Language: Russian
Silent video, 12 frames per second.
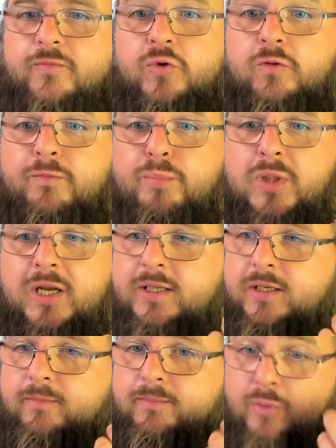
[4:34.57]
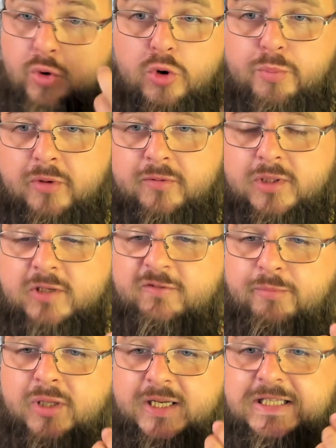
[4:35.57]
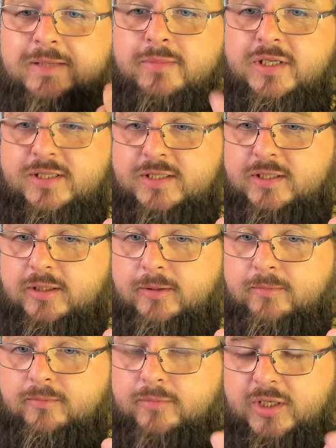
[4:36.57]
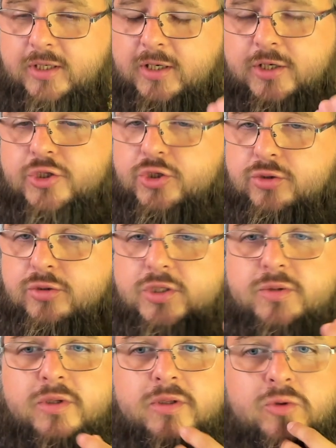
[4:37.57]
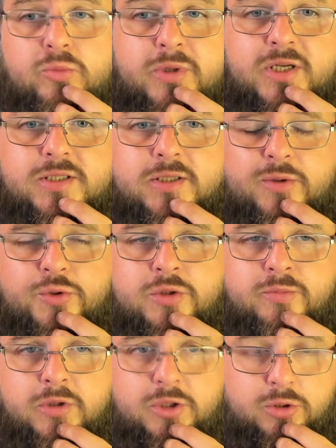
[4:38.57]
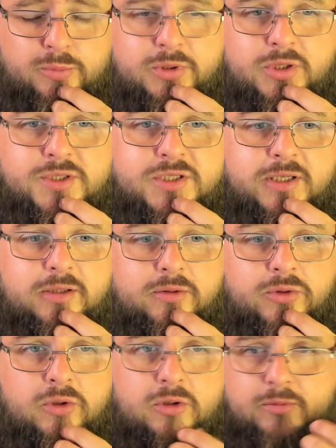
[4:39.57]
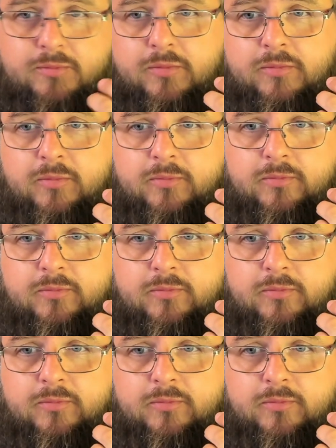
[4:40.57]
Ну, в плане проповеди, в плане миссии, мне кажется, что действительно у праздника очень большой потенциал, но